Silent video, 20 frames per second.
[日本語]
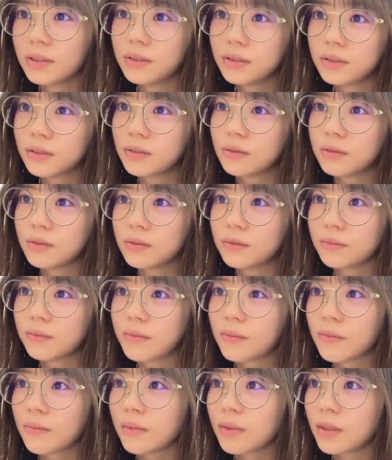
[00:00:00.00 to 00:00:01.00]
そう
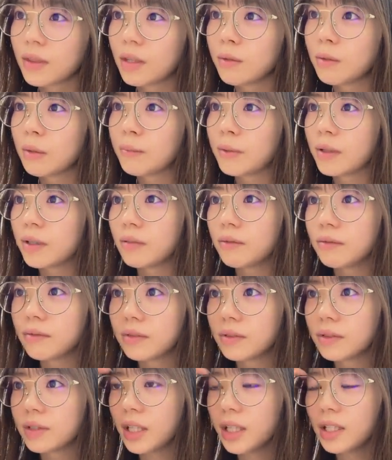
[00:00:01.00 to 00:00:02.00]
でもやっぱ
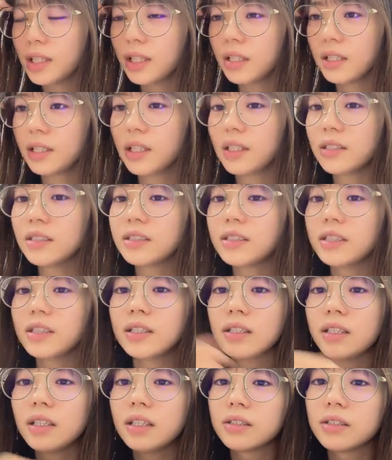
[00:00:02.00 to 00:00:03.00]
大体男
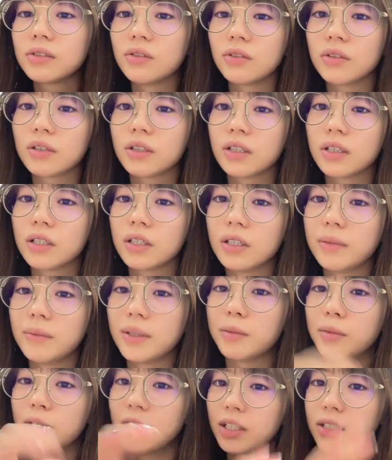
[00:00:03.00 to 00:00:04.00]
性ってそのま
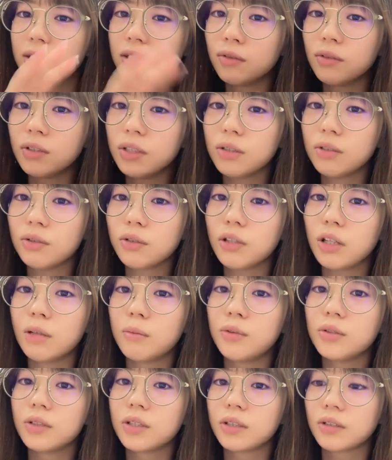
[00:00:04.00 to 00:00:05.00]
あでも人によるとは
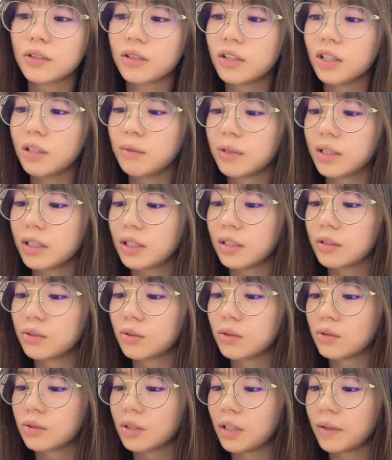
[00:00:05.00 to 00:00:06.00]
思うんだけど例えばなんか
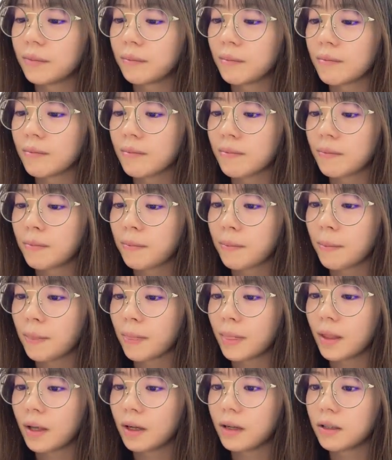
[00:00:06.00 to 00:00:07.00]
そのさ
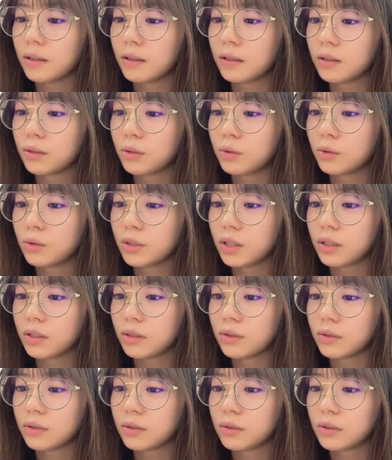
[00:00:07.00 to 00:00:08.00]
なんかこうなん
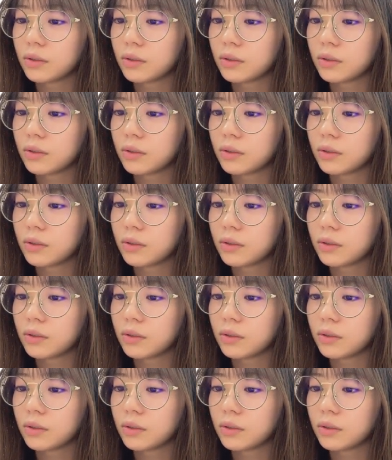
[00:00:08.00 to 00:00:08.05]
ていうの